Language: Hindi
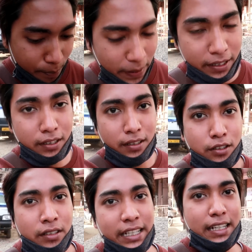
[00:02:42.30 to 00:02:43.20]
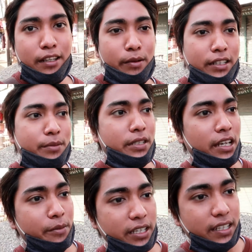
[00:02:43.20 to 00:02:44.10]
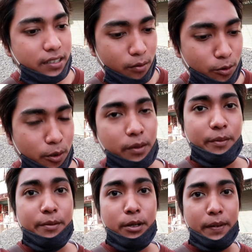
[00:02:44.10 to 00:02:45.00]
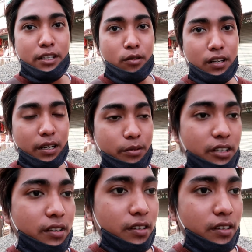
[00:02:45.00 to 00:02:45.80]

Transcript: बंद डिक्लेयर हुआ है तब से हमें कैश का बहुत प्रॉब्लम इवन पेट्रोल का भी